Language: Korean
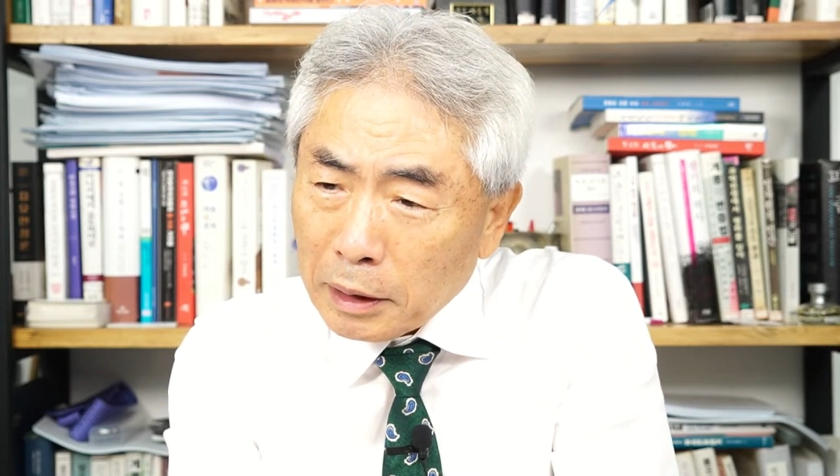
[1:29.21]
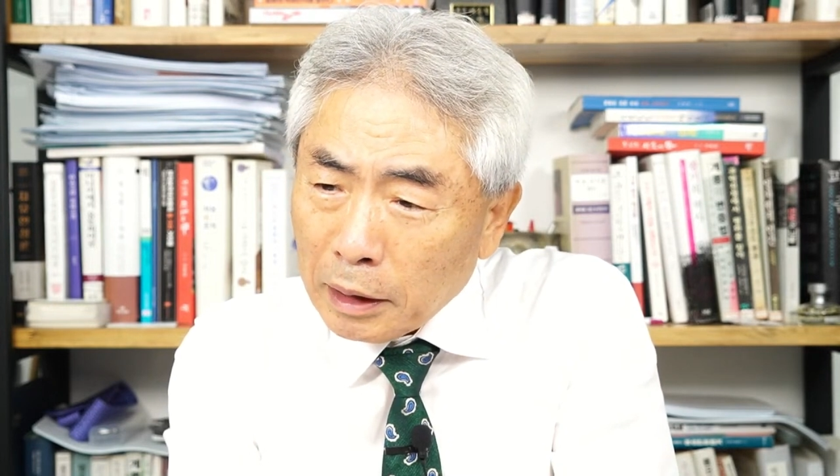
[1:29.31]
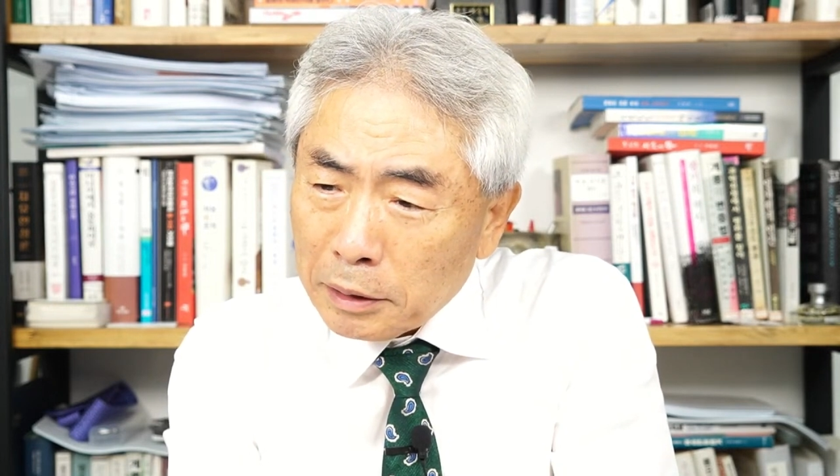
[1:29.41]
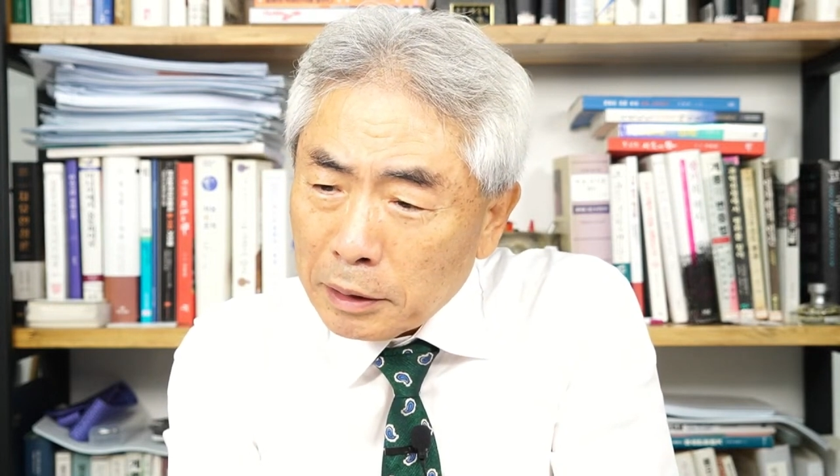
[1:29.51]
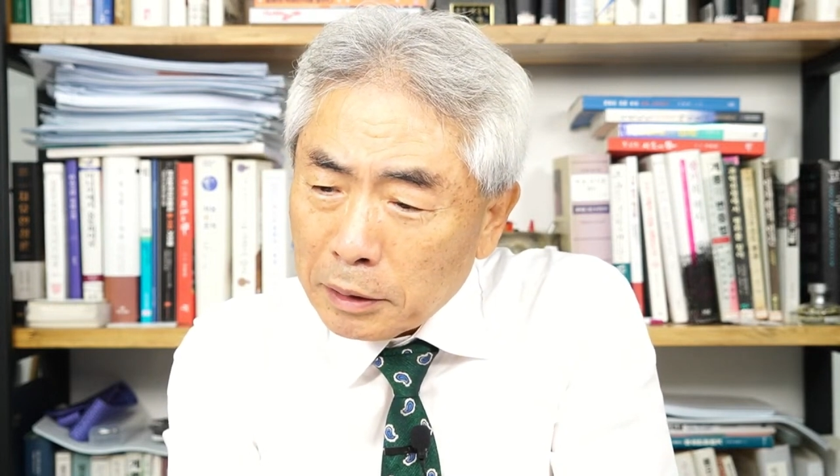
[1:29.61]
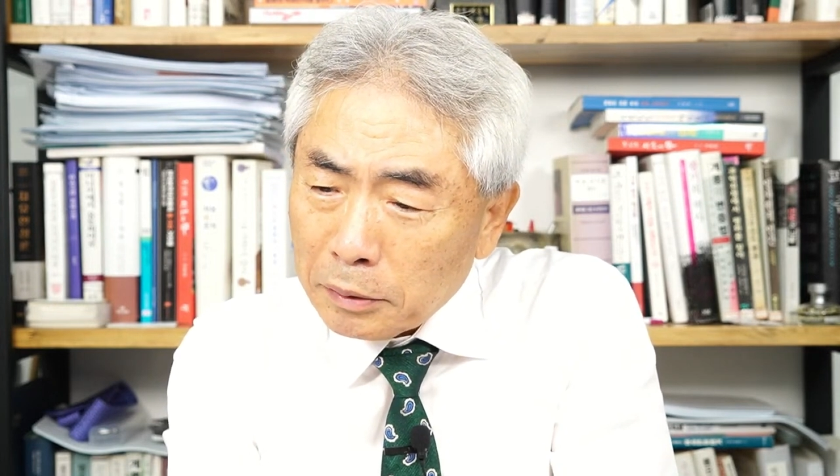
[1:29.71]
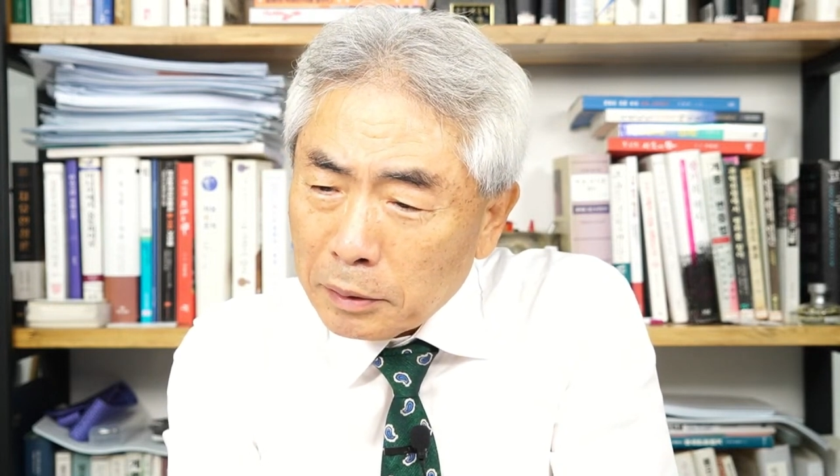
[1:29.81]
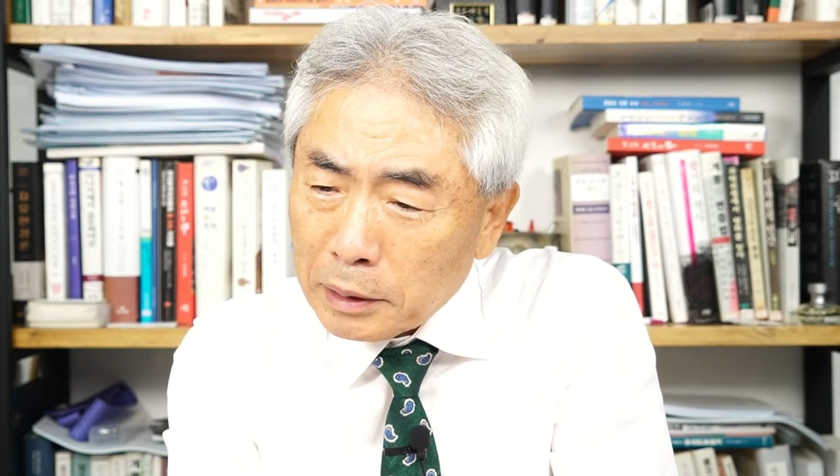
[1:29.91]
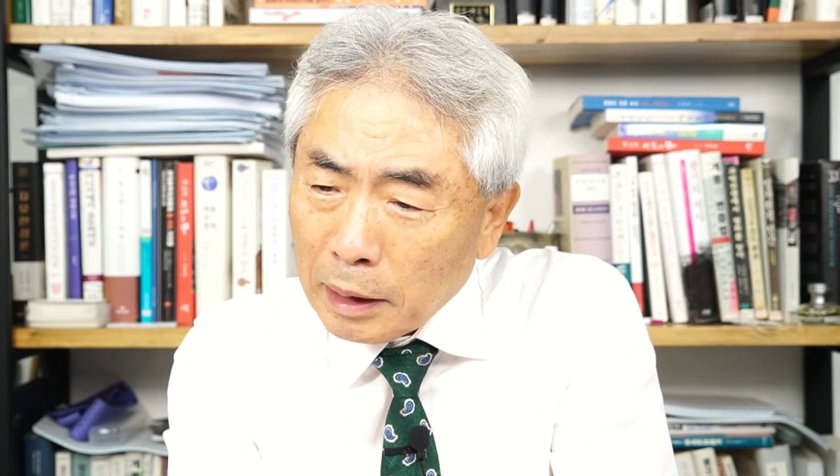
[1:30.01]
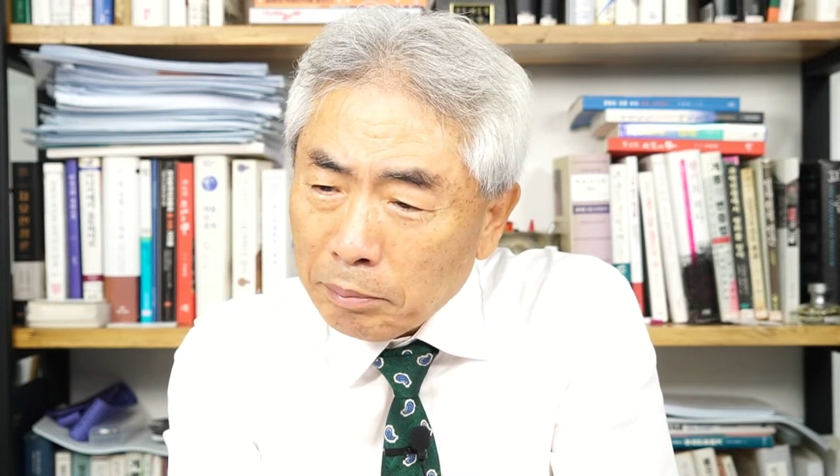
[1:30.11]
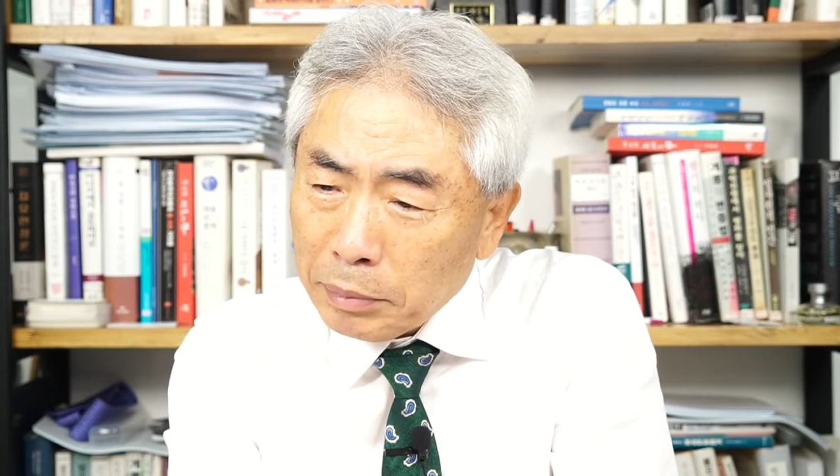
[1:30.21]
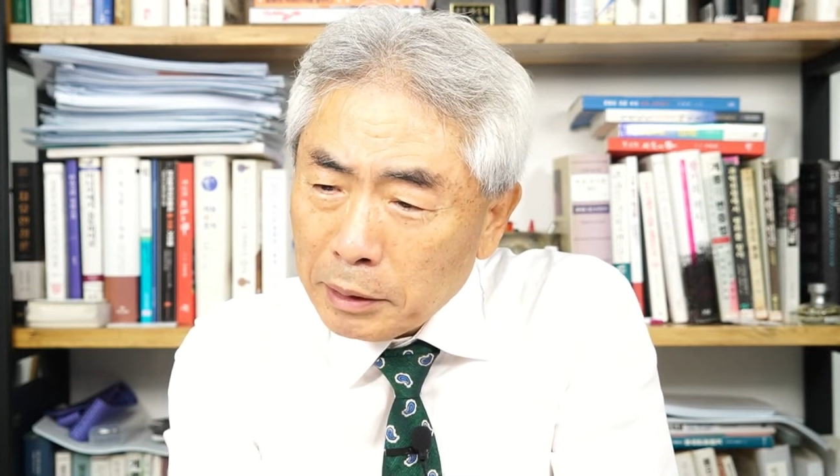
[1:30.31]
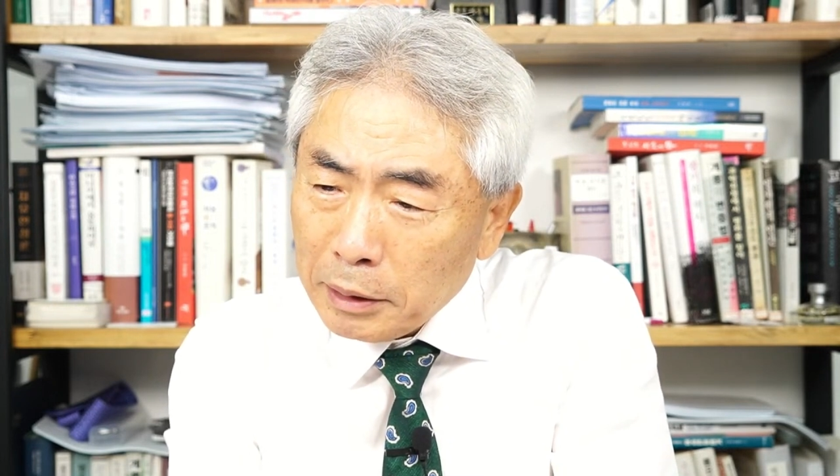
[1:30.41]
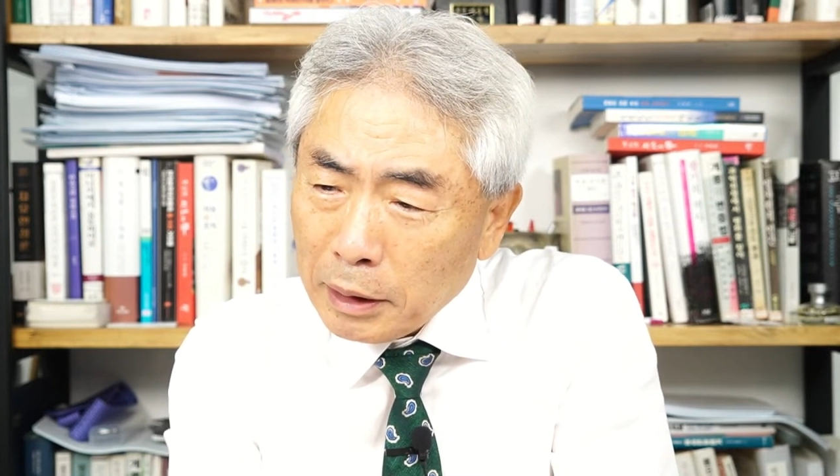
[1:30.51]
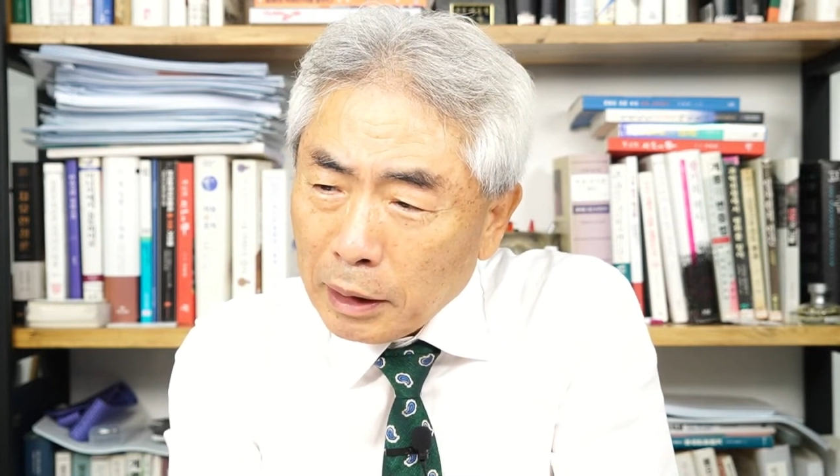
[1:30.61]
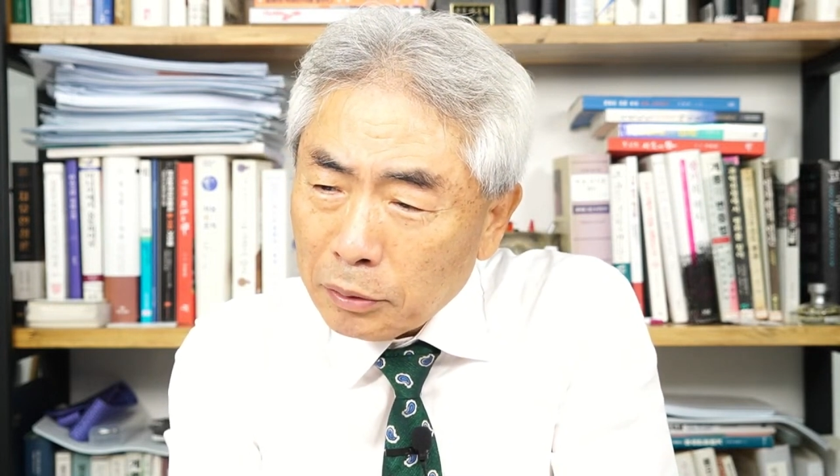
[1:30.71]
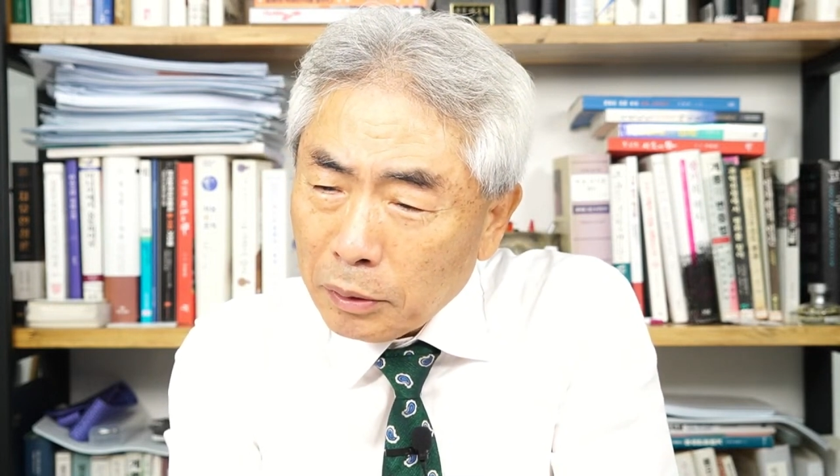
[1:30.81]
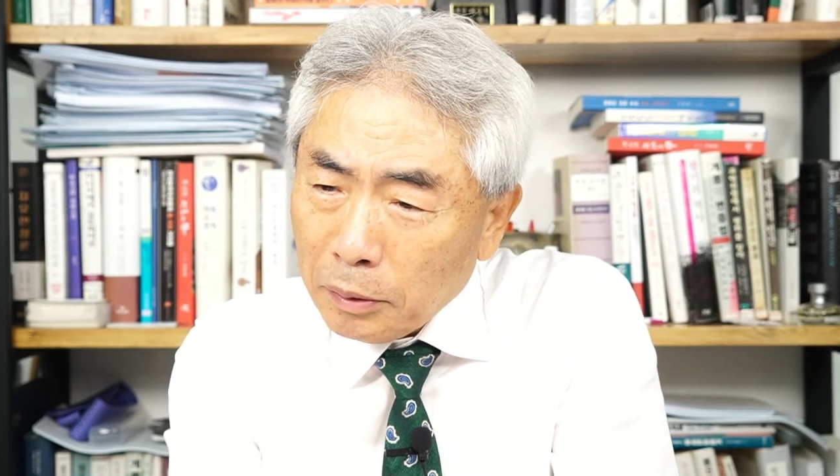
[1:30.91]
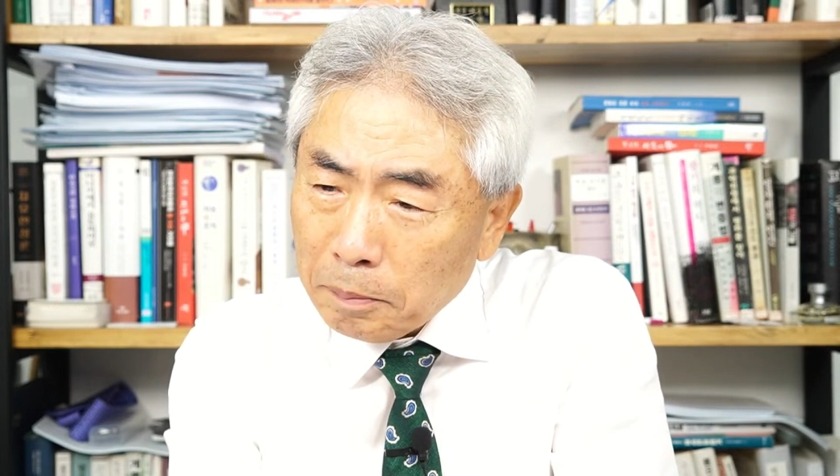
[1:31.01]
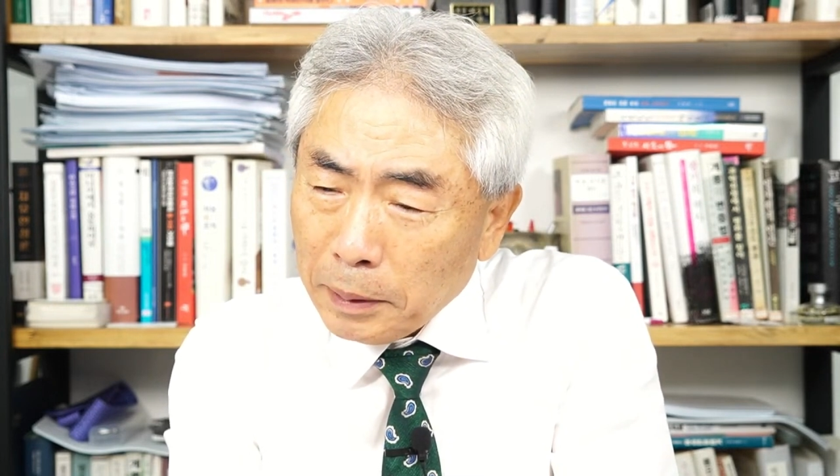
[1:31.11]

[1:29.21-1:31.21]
안 지키고 3번이라도